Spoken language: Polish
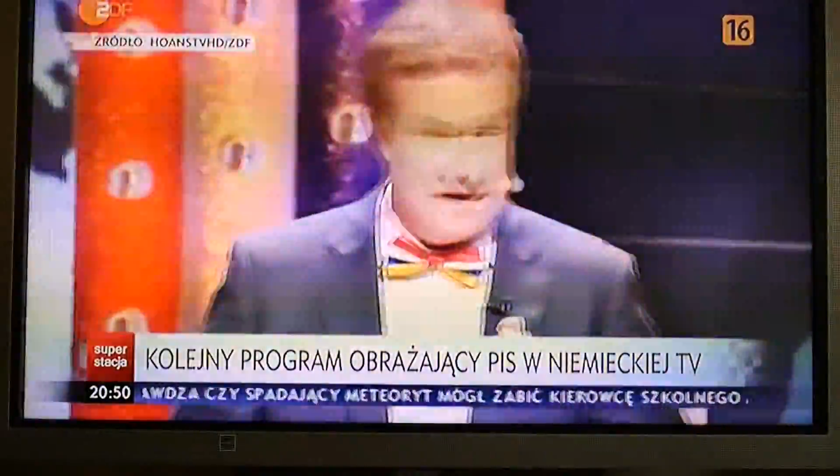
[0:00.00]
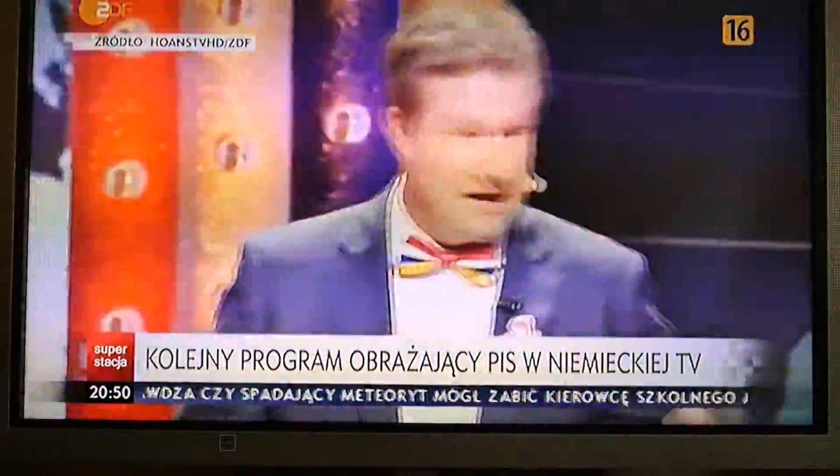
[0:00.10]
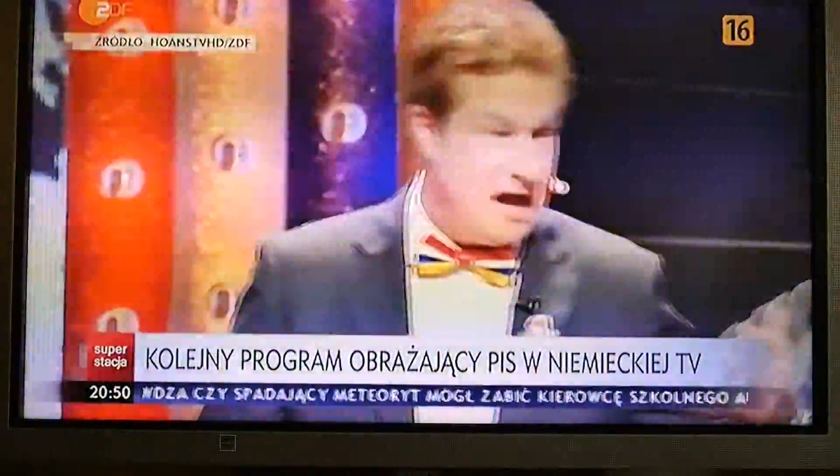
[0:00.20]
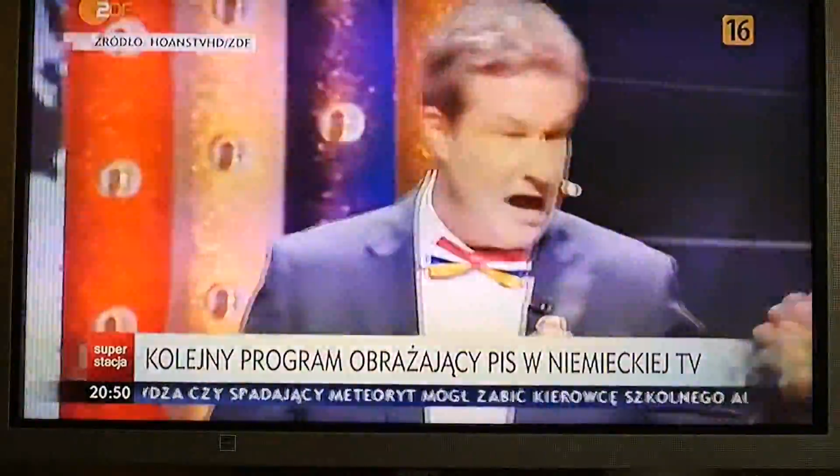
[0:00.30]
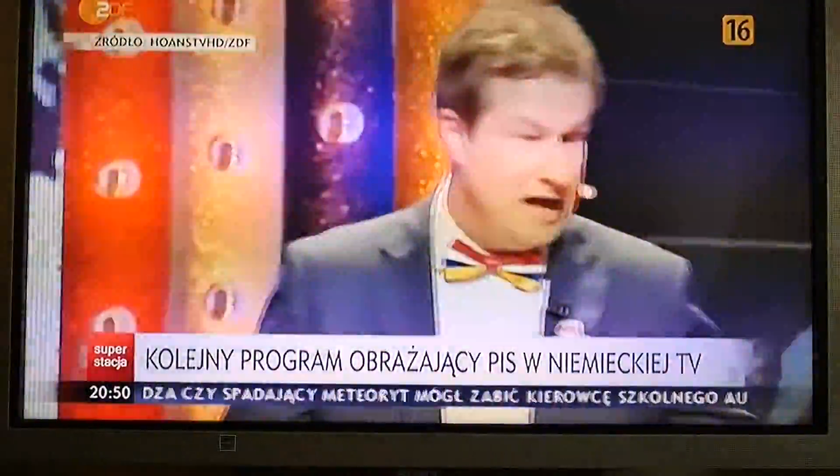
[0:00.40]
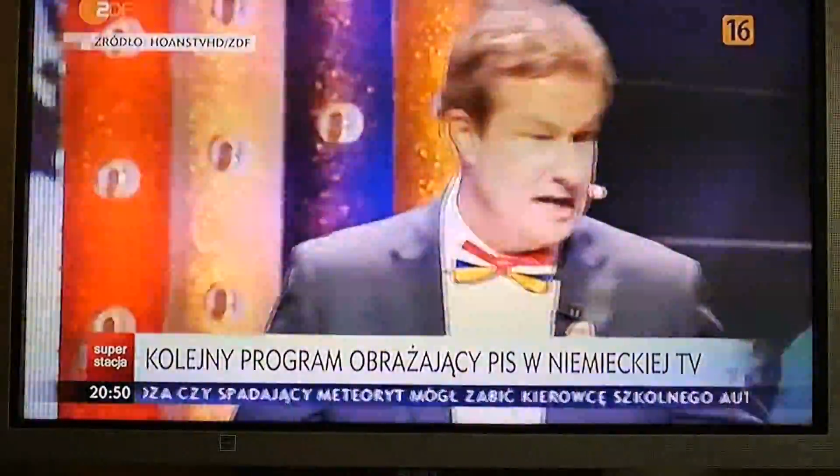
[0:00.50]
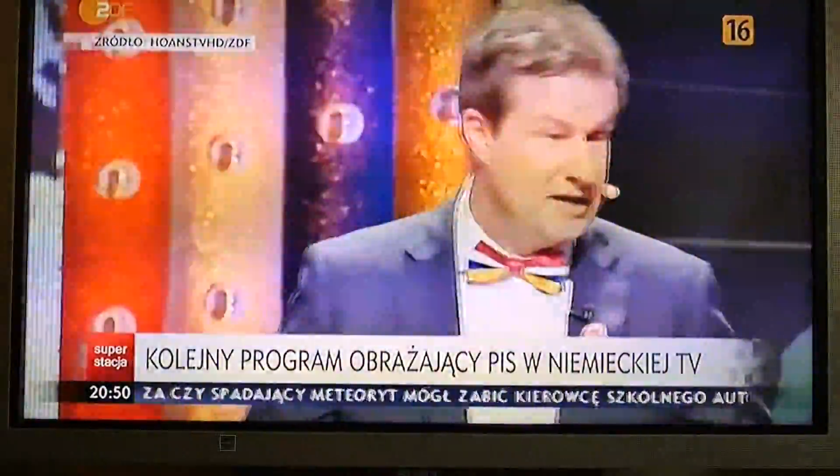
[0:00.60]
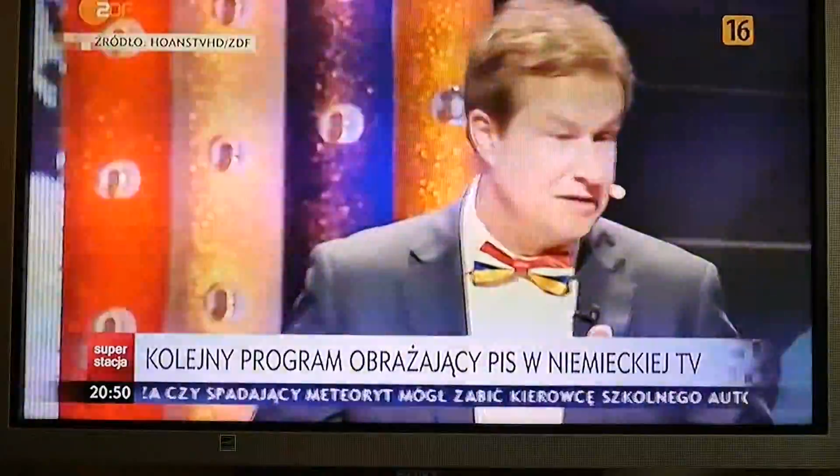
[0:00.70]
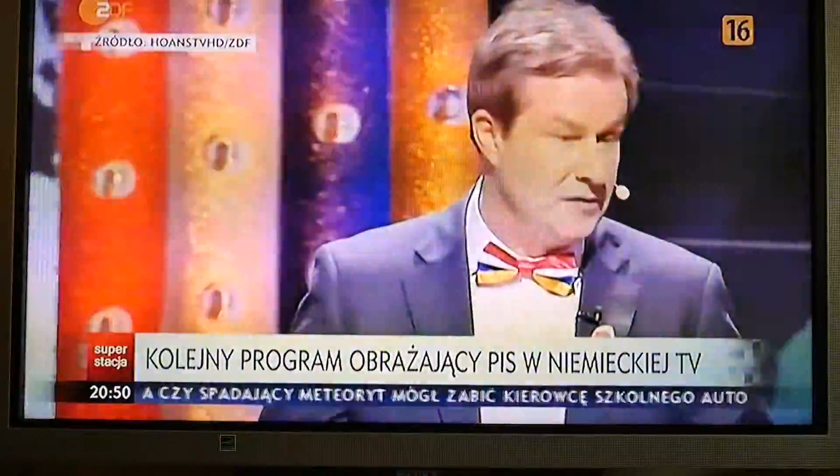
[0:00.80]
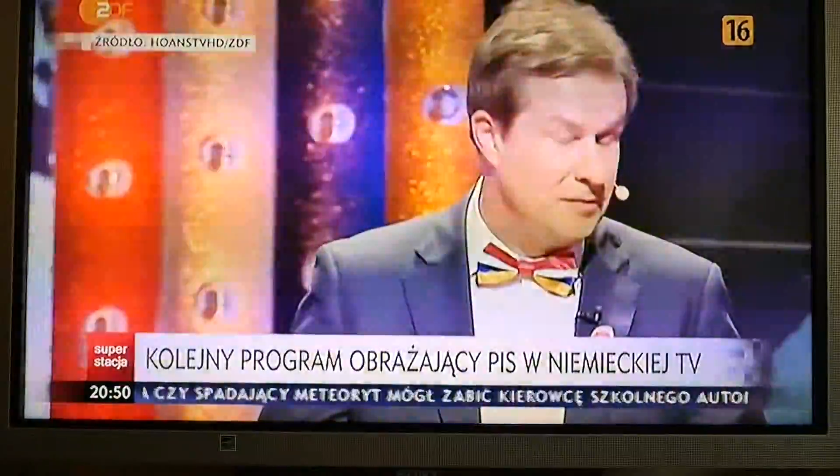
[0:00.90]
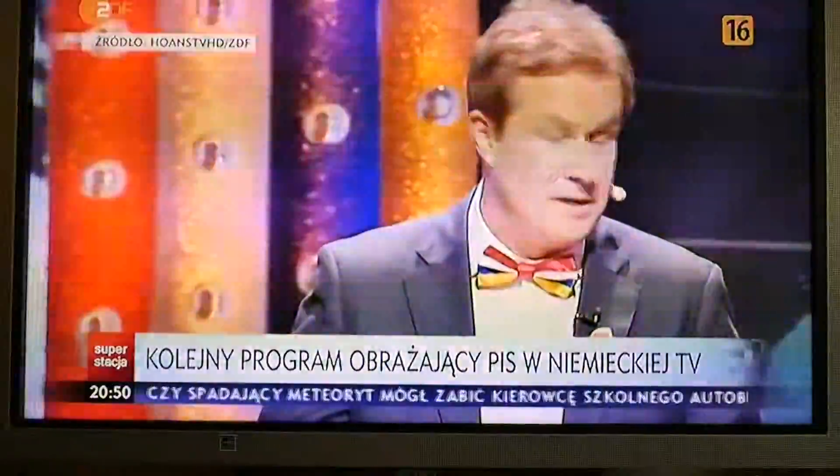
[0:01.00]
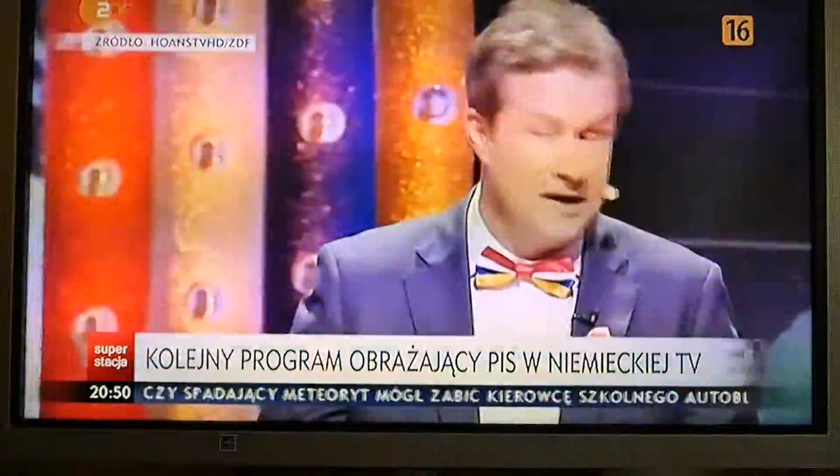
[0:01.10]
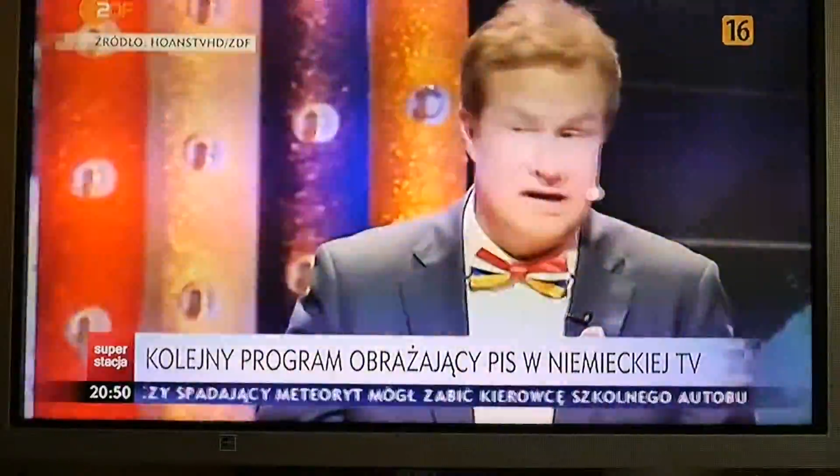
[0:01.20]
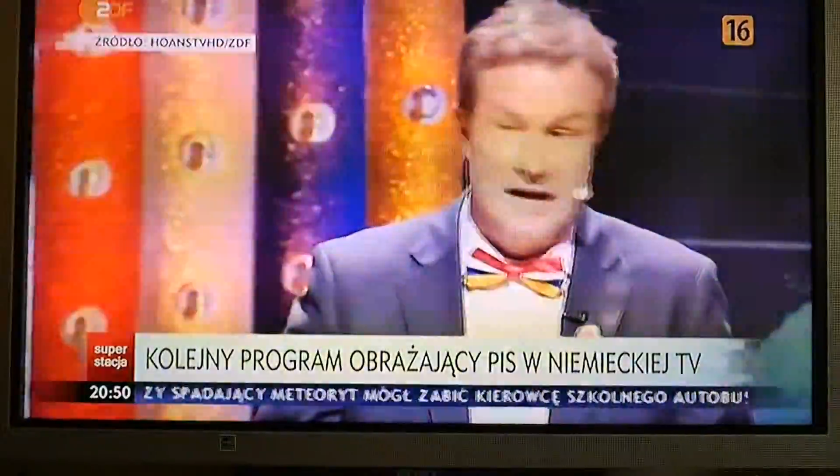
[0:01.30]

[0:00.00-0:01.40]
Drugie jajo kilka lat